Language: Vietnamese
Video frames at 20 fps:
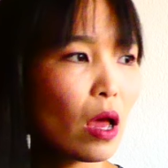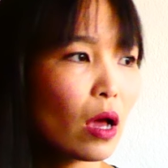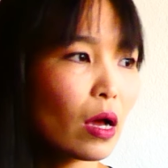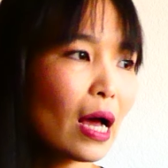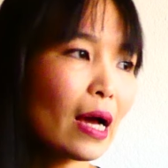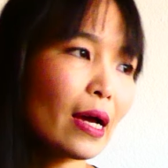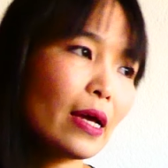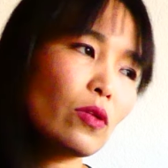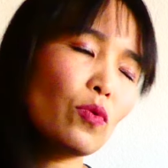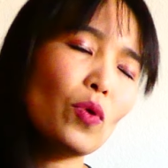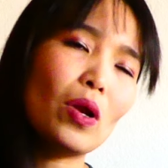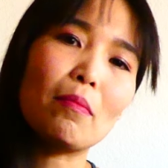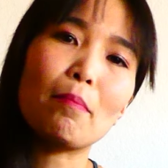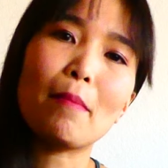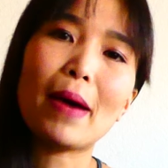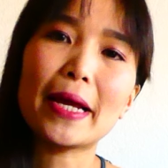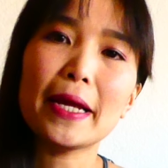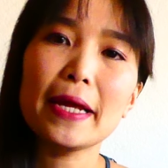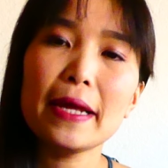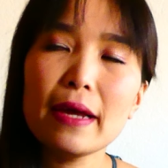các cái chuyến
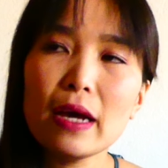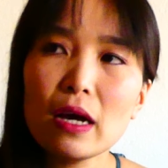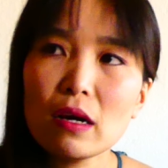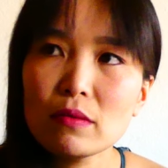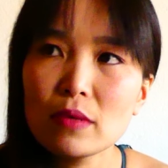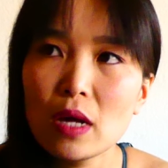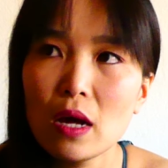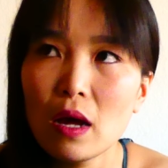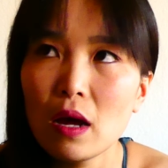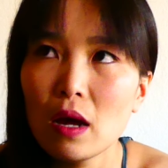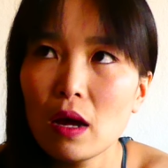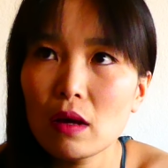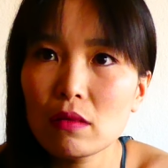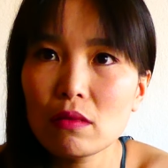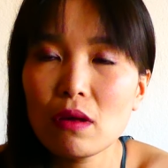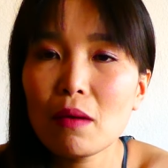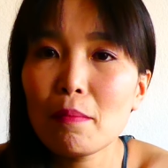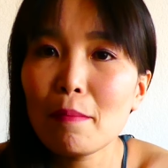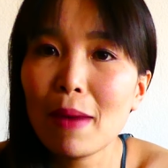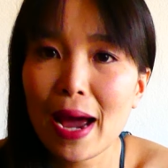bay
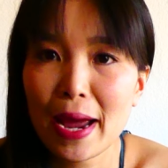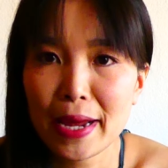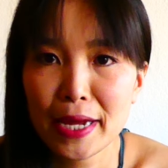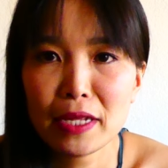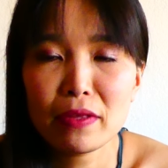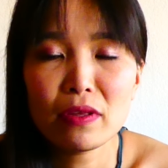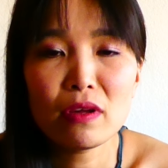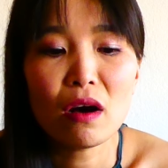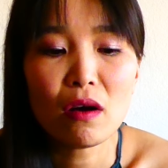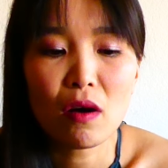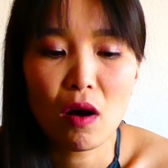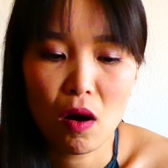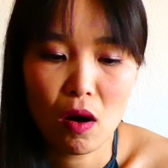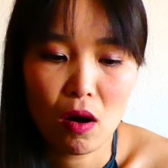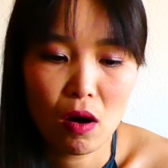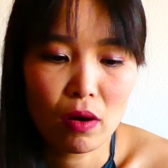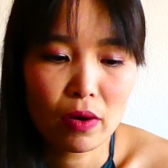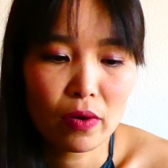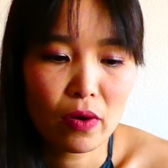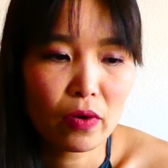thương mại ấy chưa
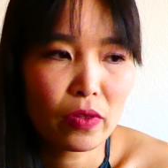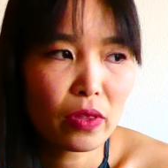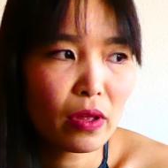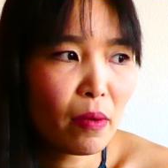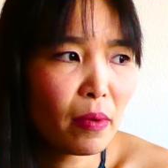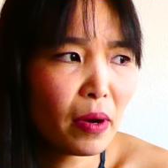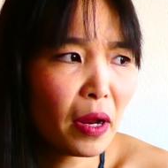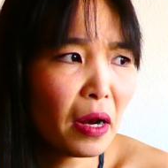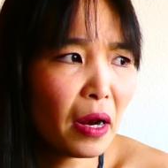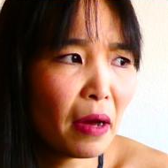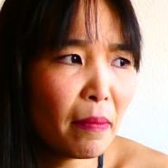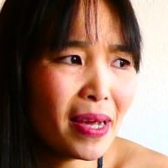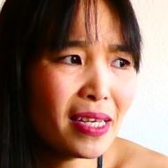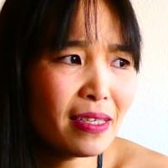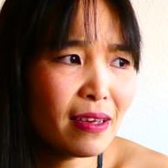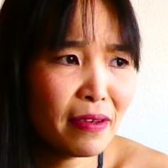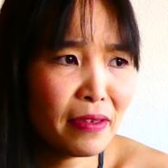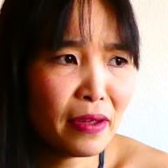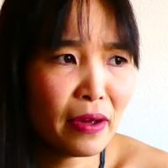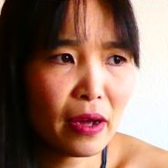có đó, cho nên là bây
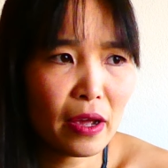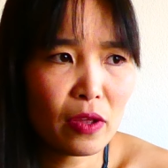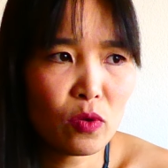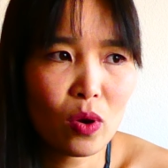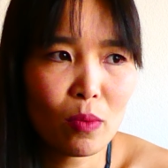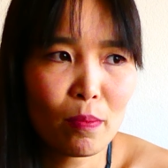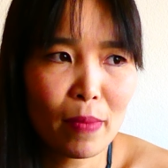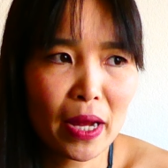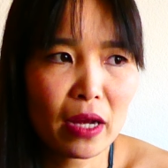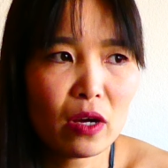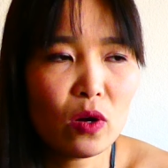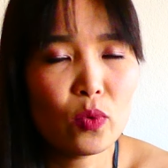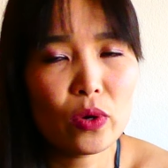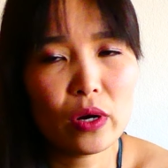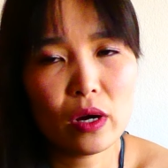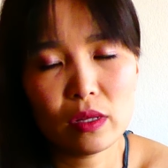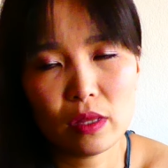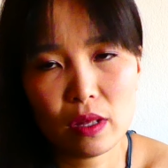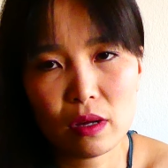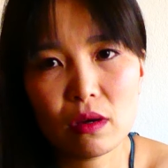giờ những cái chuyến bay cứu
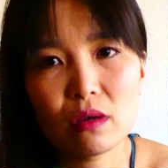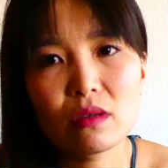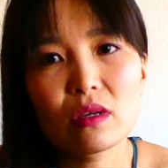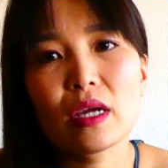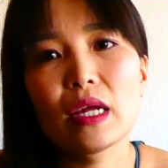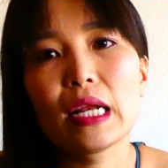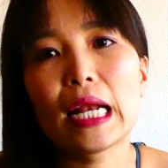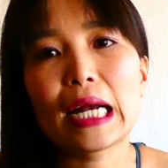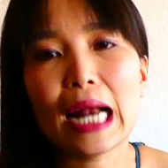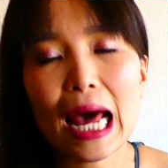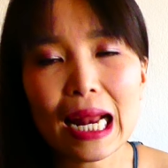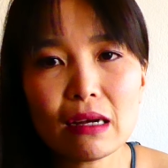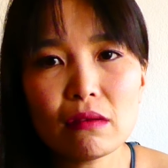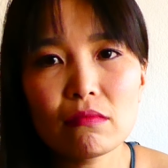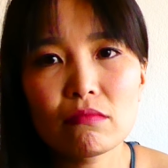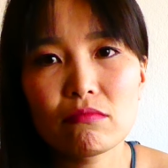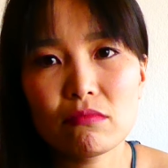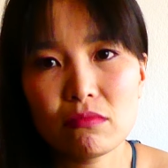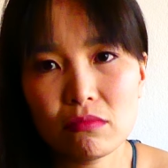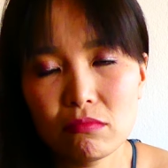trợ thì cực kỳ là đắt.
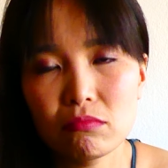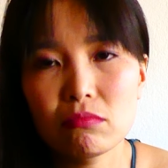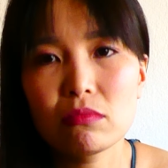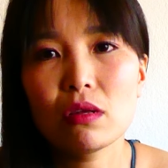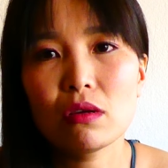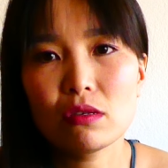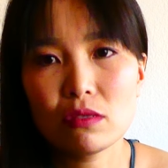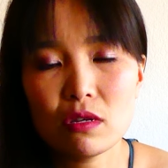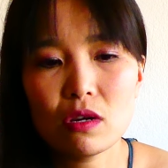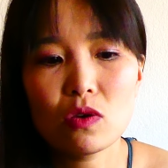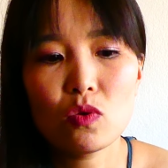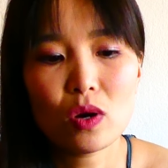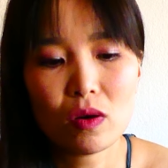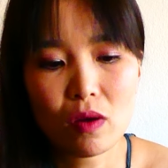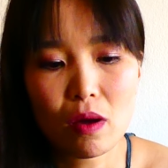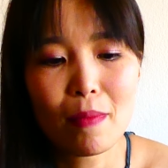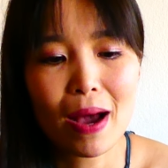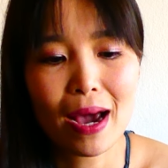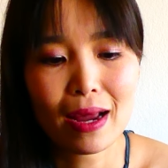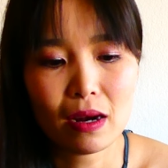Thực sự luôn
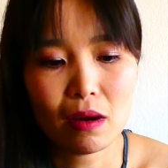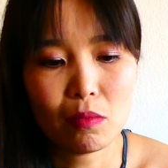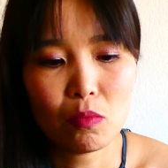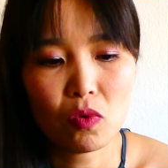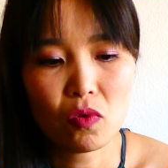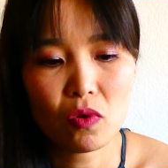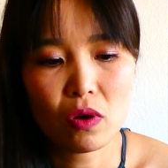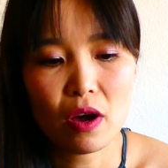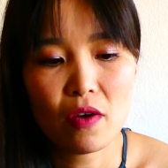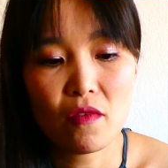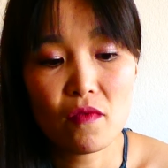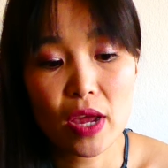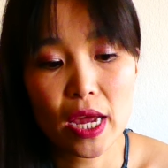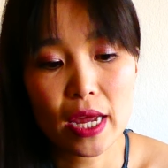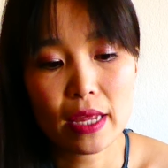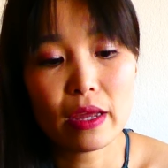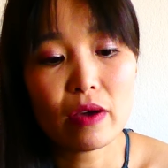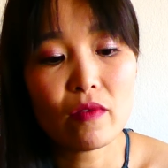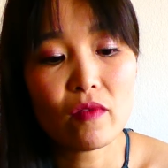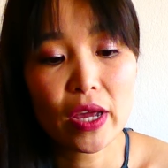các bạn ạ, một người
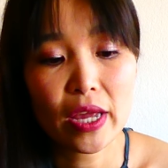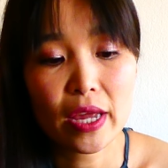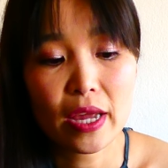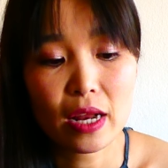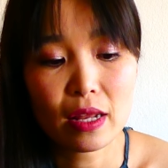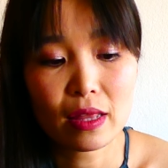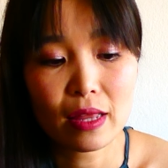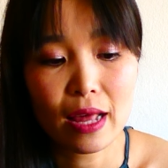về như vậy hiện